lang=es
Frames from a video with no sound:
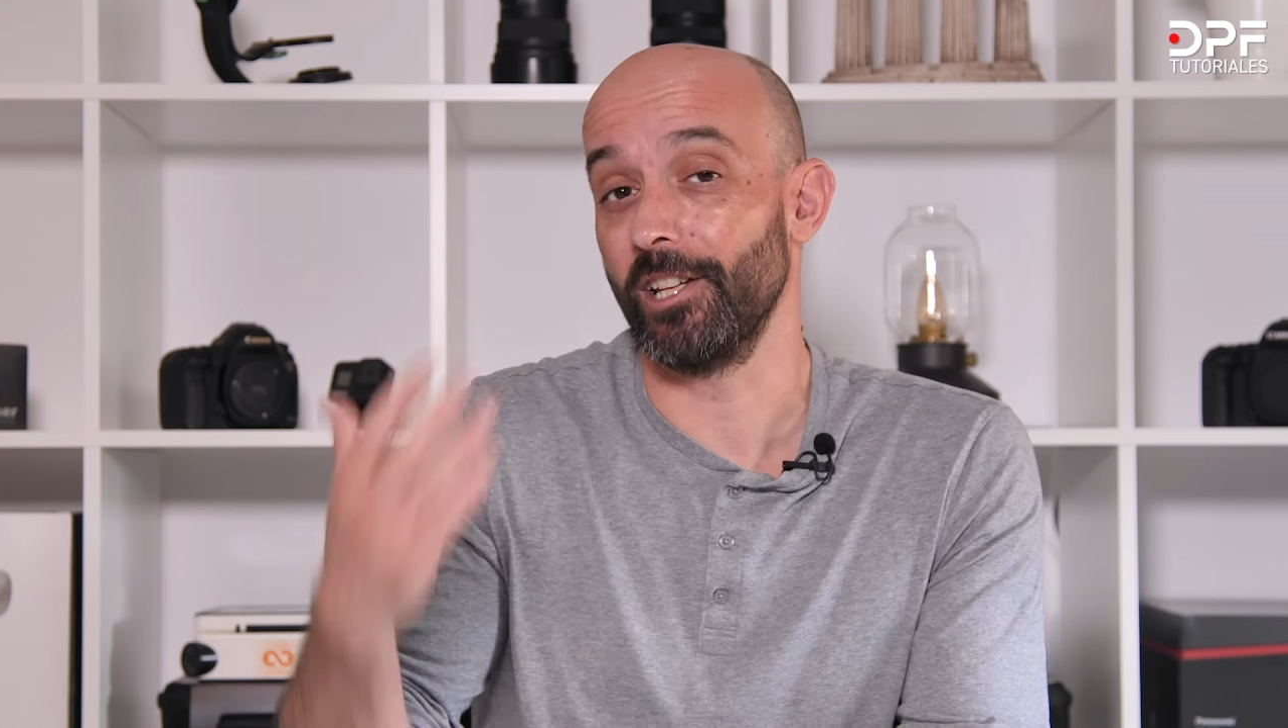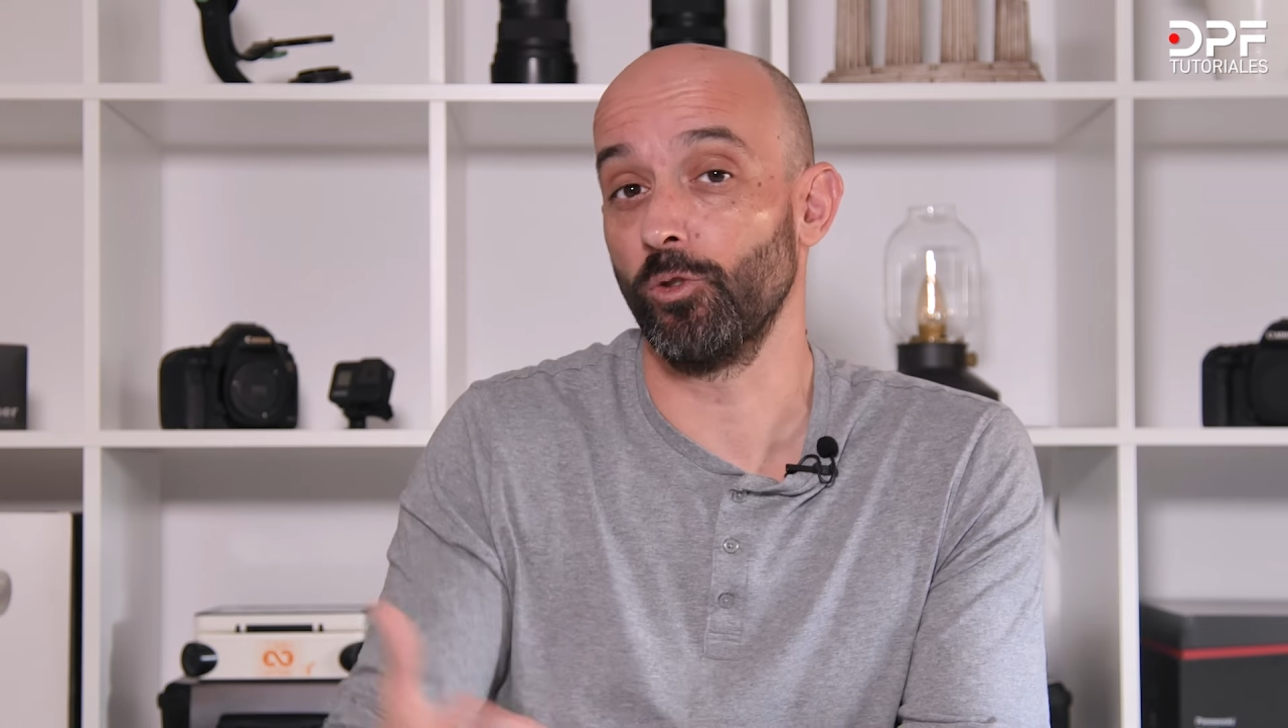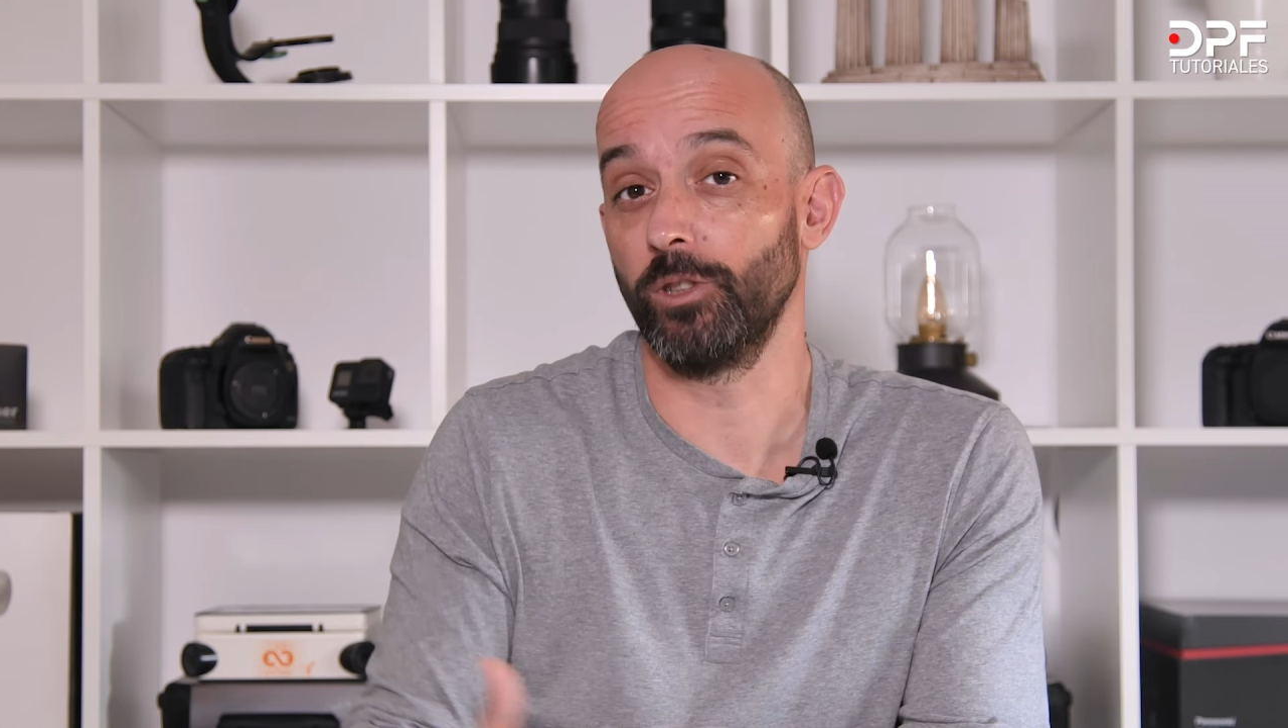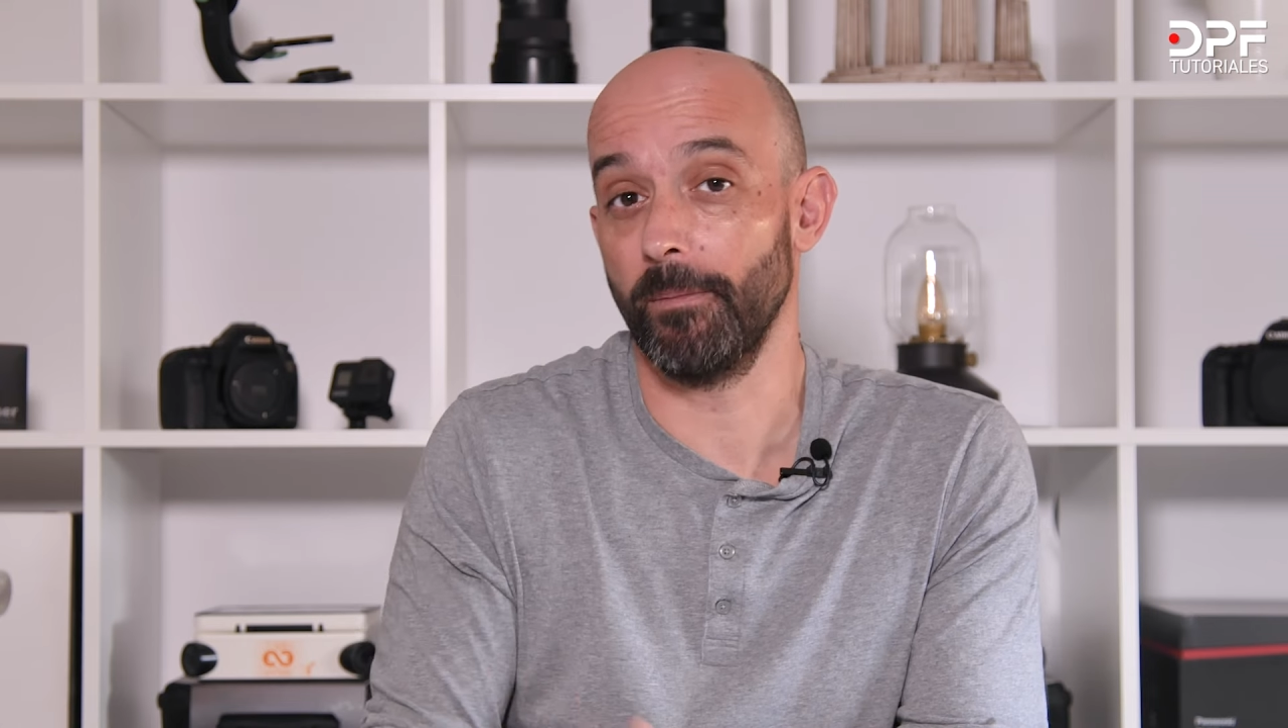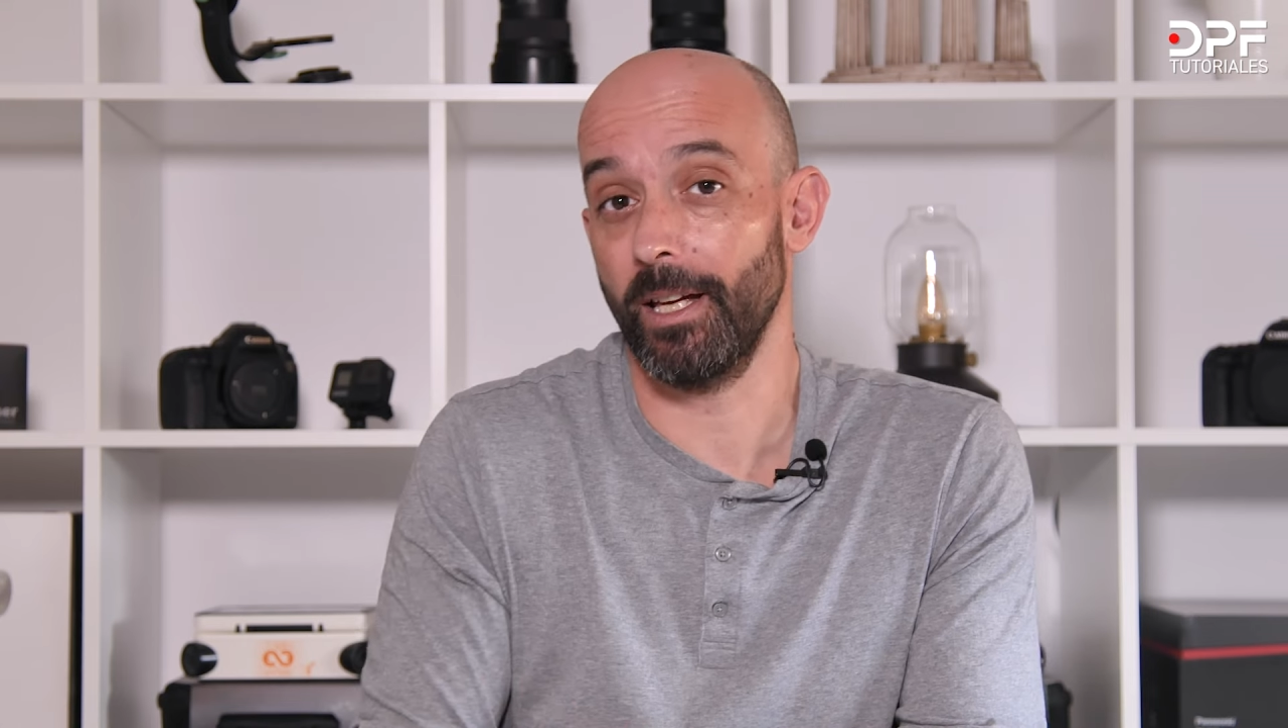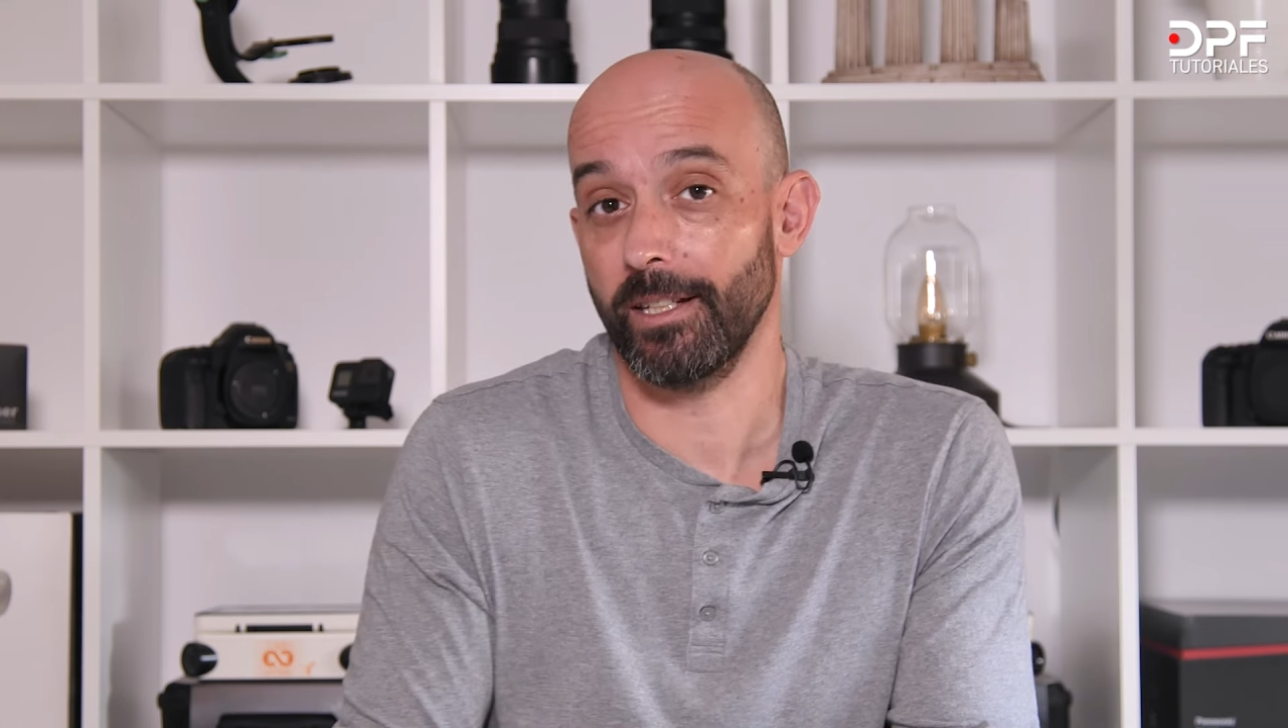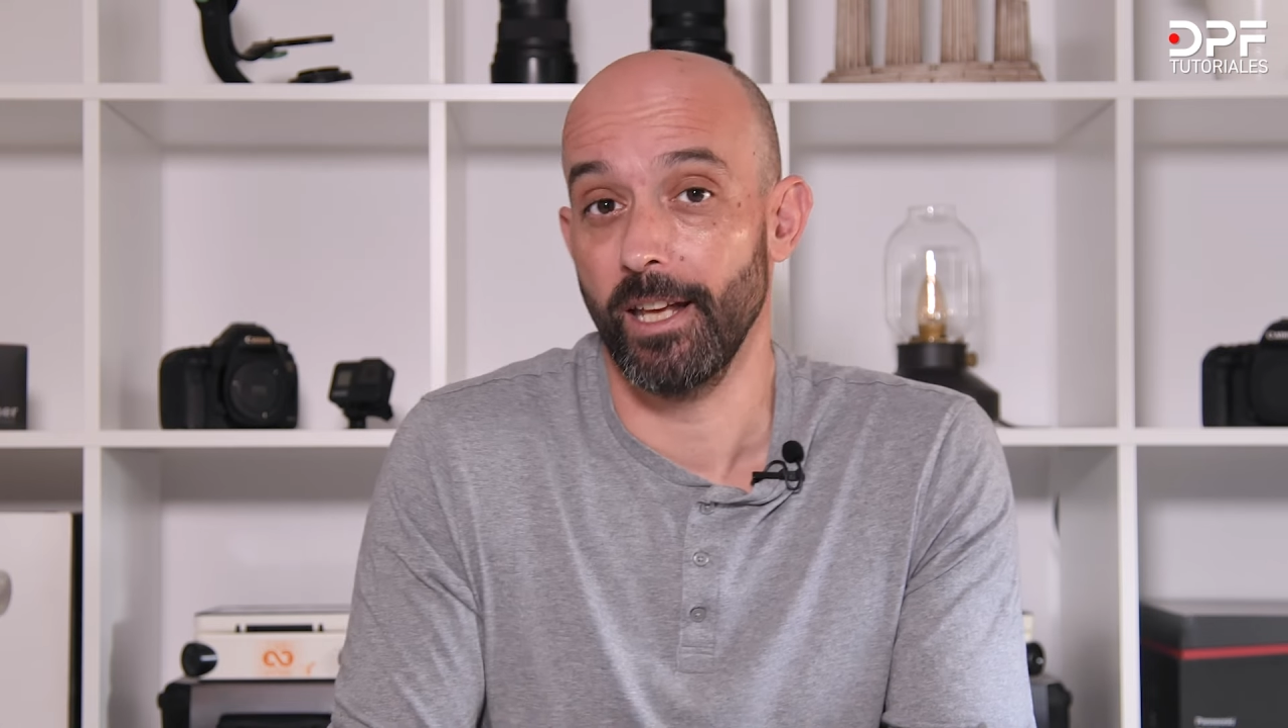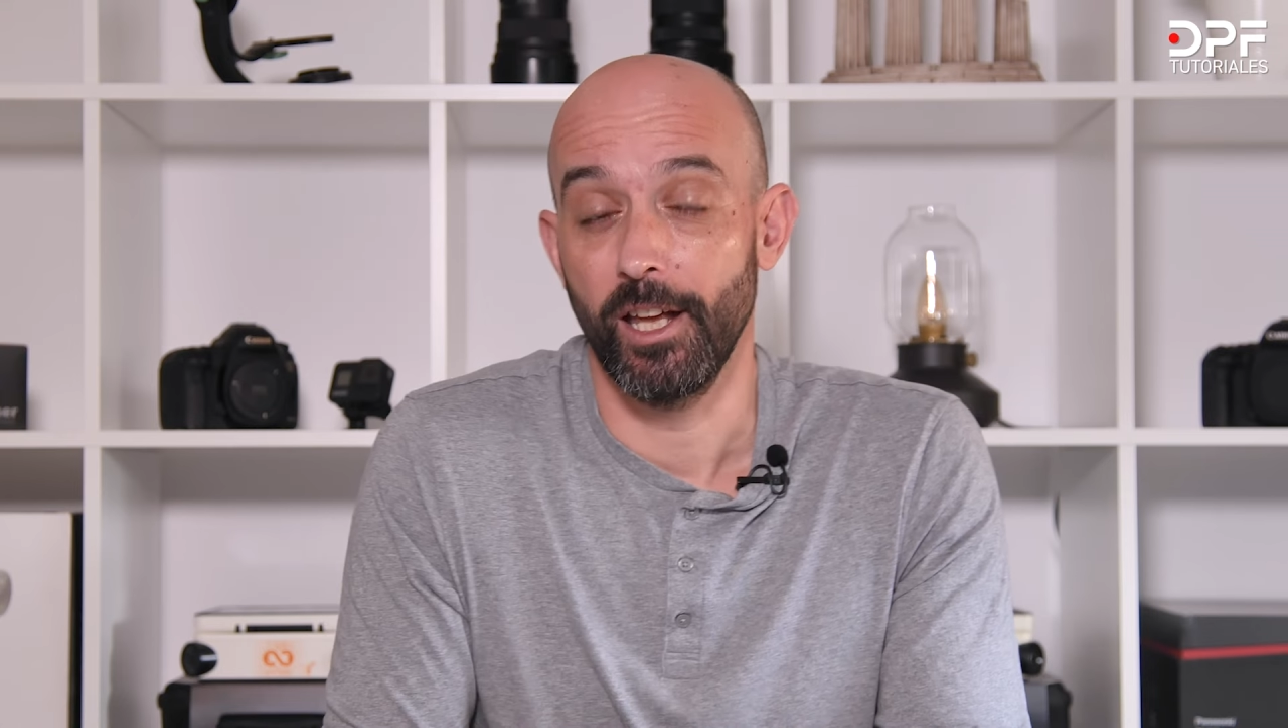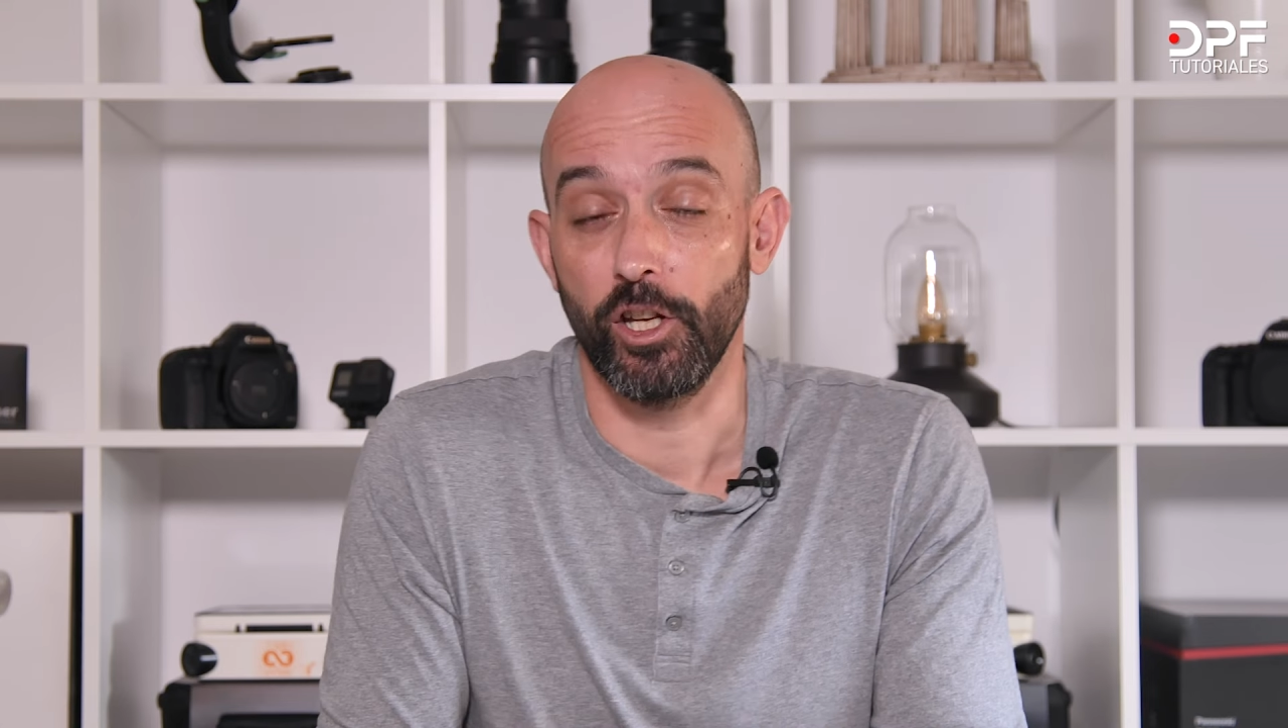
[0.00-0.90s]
las últimas